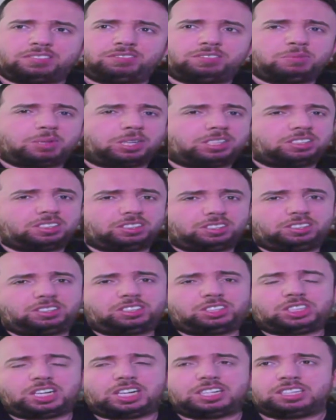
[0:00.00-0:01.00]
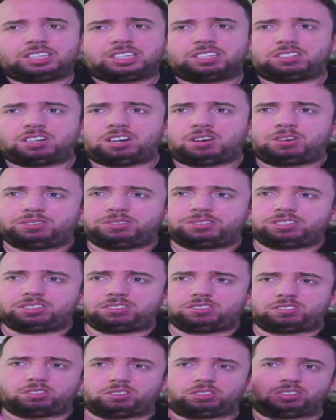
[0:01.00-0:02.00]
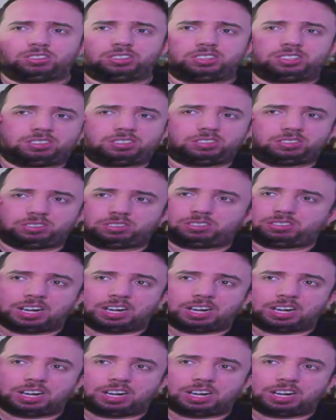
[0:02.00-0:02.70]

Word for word: wie man sich halt erhofft und äh,